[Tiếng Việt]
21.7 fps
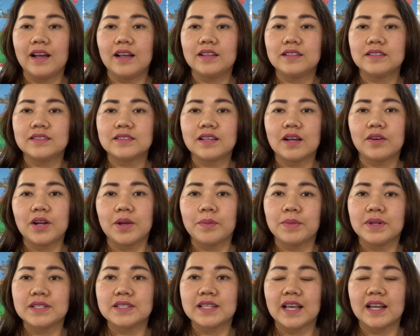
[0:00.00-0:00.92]
Sau này
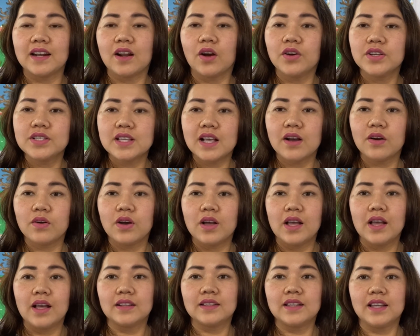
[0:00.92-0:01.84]
mình sẽ nói sau.
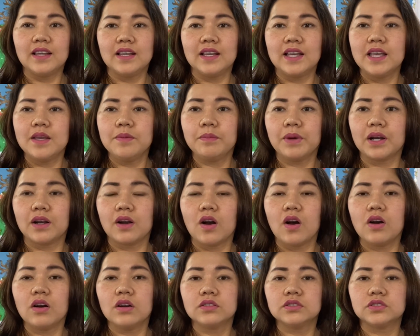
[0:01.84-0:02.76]
Thì khi mà
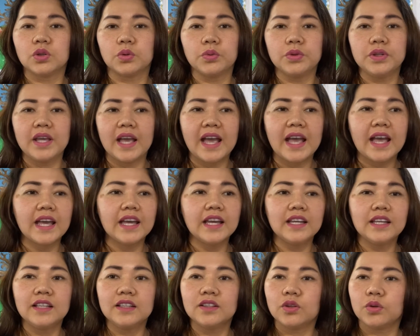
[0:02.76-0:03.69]
con tuổi
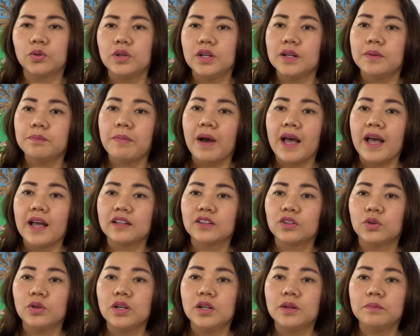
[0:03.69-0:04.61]
2, tuổi lên 3,
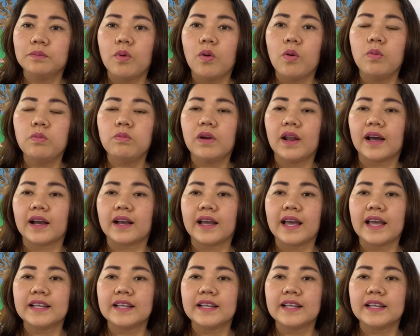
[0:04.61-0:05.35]
tuổi lên 4 là các